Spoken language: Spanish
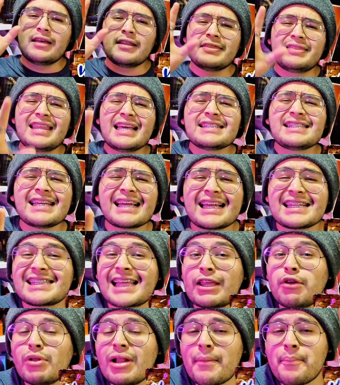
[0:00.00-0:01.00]
Desde que
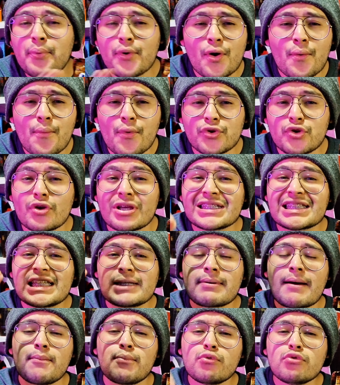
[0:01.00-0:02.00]
salió la promo yo ya
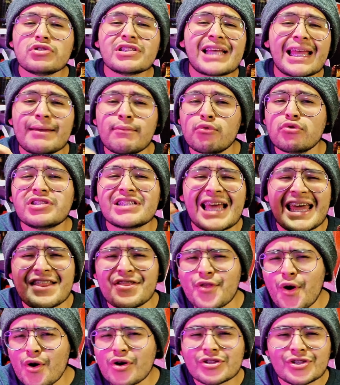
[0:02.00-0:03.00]
estaba busque y busque
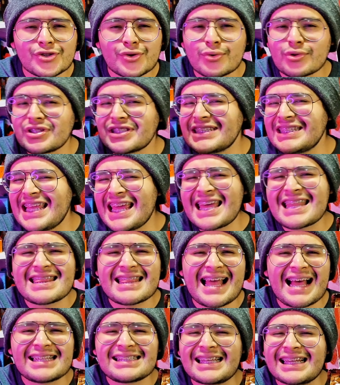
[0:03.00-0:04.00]
oxos,
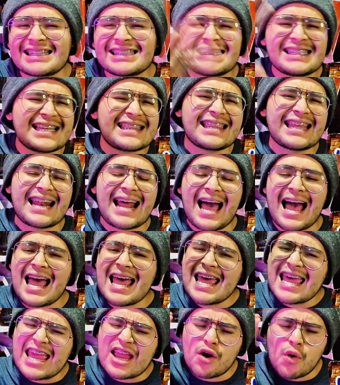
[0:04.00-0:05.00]
tiendas, etcétera,
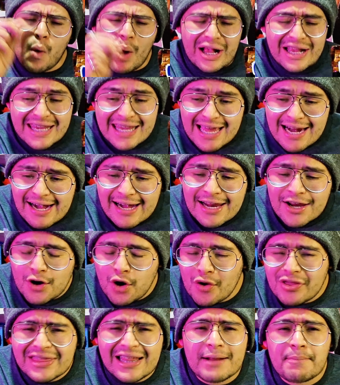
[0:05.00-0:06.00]
en cualquier
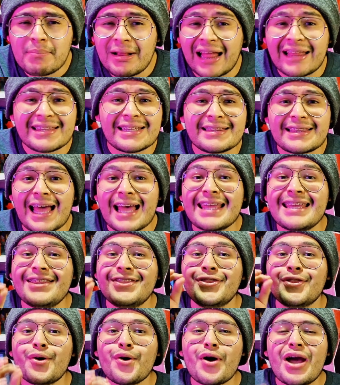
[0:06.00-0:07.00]
rincón del planeta y
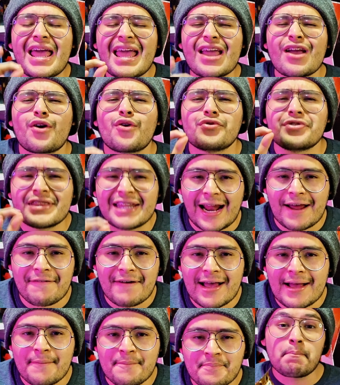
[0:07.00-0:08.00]
no encontraba.
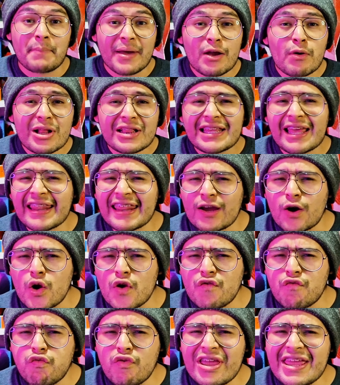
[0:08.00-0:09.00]
Pero el día de hoy
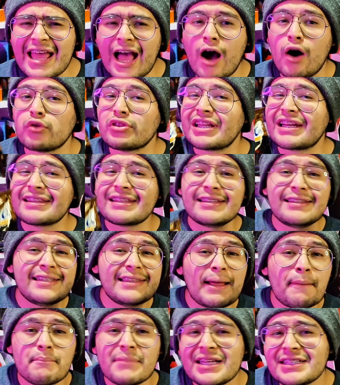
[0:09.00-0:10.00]
fui a otra
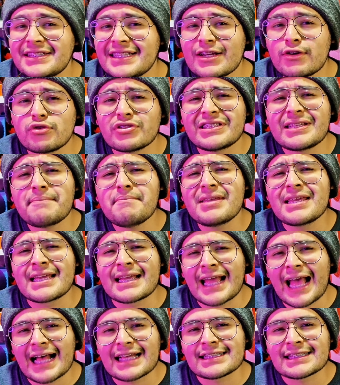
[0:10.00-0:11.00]
tiendita más lejos de mi
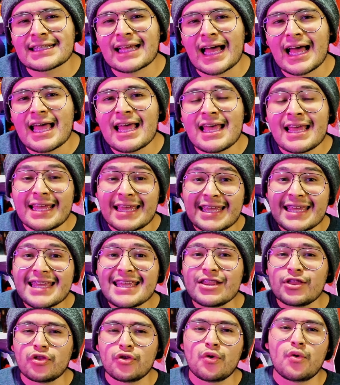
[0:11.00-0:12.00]
casa
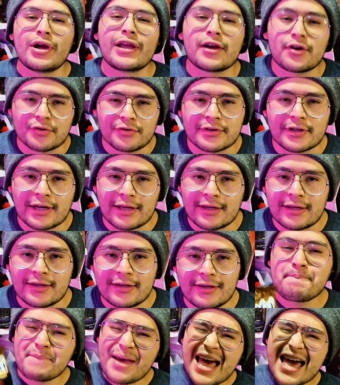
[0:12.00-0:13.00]
y no encontré
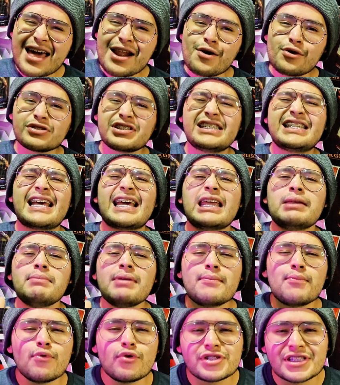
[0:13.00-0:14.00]
pero seguí mi
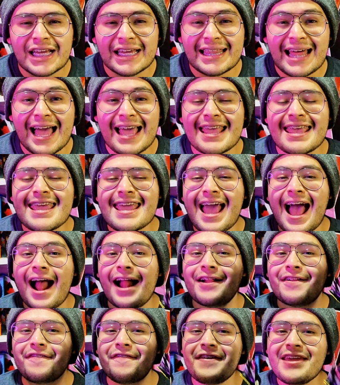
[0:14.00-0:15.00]
búsqueda y
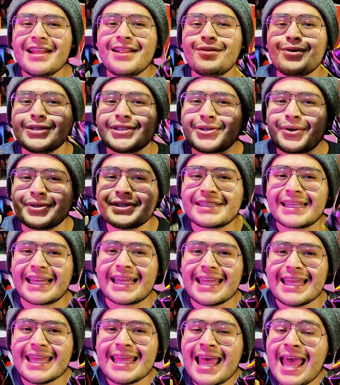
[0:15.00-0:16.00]
al fin los
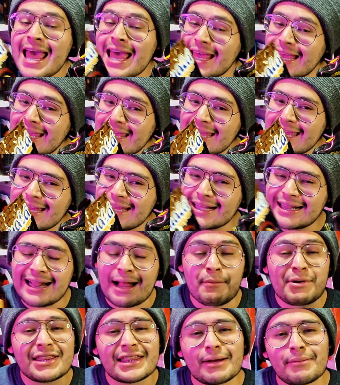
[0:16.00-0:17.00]
conseguí y
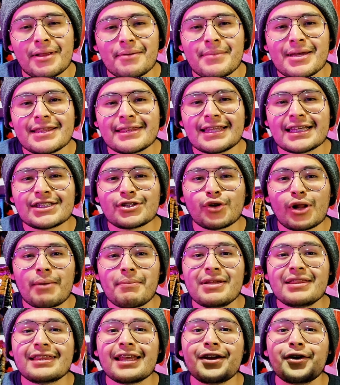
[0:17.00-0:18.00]
lamentablemente
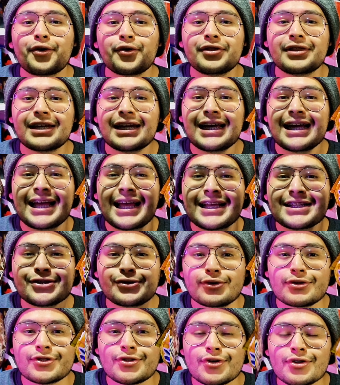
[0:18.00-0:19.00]
solamente encontré
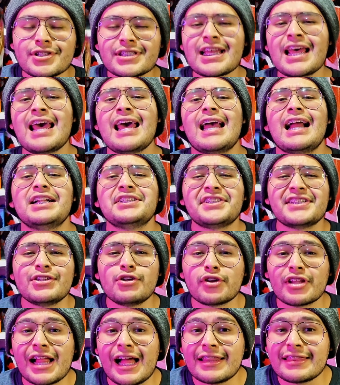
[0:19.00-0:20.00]
estos dos. El
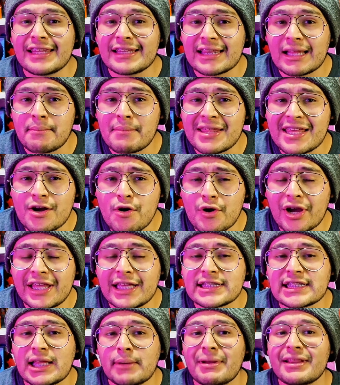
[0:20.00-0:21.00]
señor de la tienda me dijo que ya
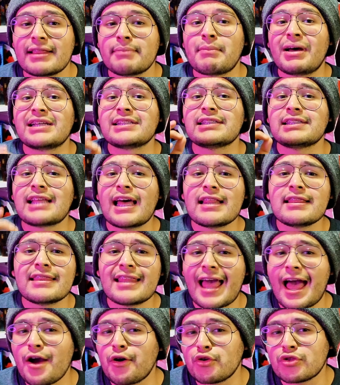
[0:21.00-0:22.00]
estaban
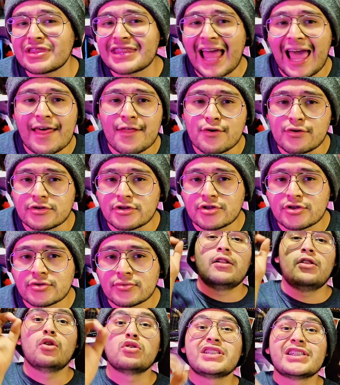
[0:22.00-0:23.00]
bastante agotados.
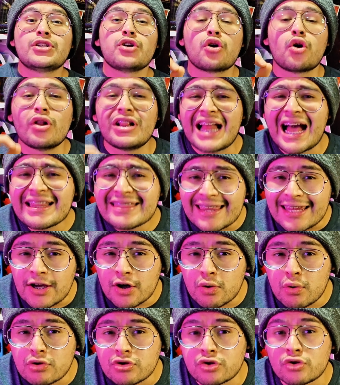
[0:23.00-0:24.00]
Los de chocolate
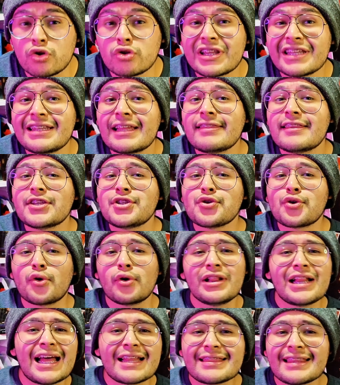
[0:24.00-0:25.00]
incluso, no tenían de
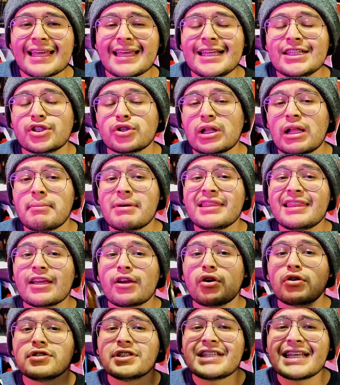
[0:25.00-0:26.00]
chocolate y solamente
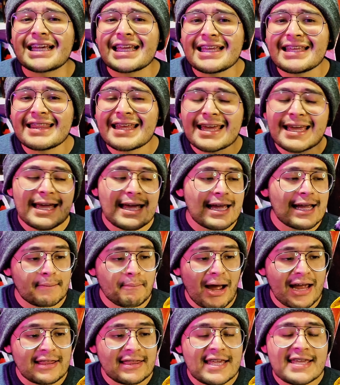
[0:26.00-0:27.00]
conseguí de
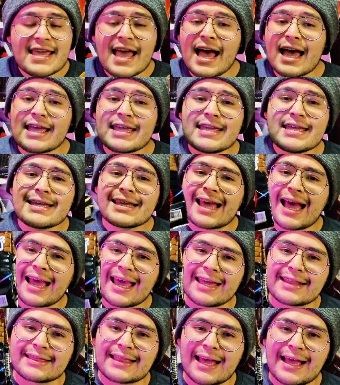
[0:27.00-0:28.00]
vainilla y
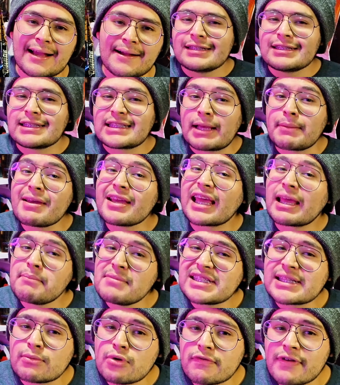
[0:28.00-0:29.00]
cajeta. Saben que mi
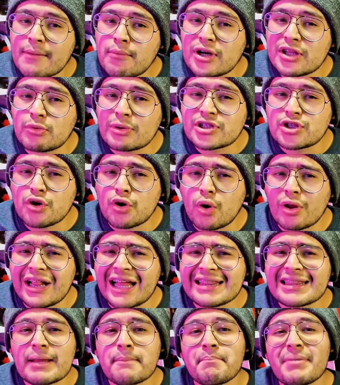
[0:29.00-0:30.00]
sabor favorito es
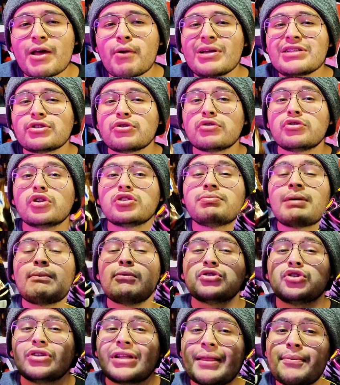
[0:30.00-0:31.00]
chocolate, pero estos dos me
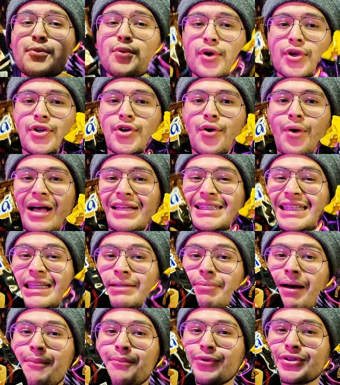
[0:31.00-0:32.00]
emocionan mucho, así que
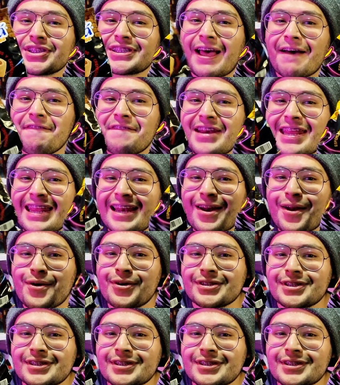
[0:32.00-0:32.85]
vamos a abrirlos.